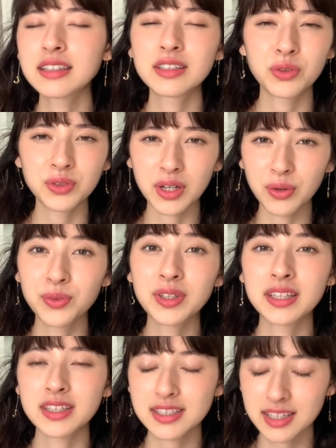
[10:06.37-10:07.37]
に読んだ本
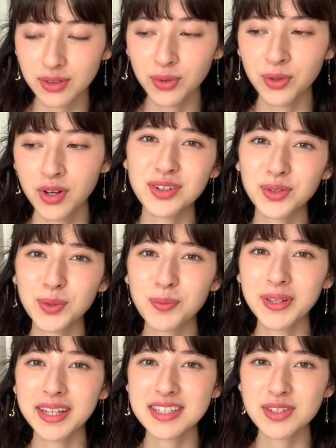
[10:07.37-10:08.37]
なんですけど、お
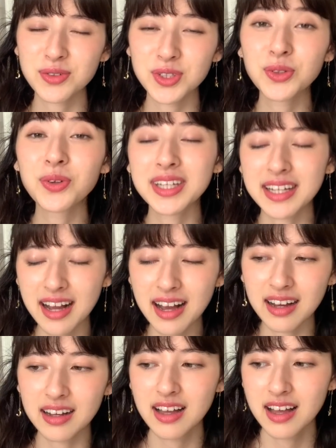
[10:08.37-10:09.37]
友達の一人が、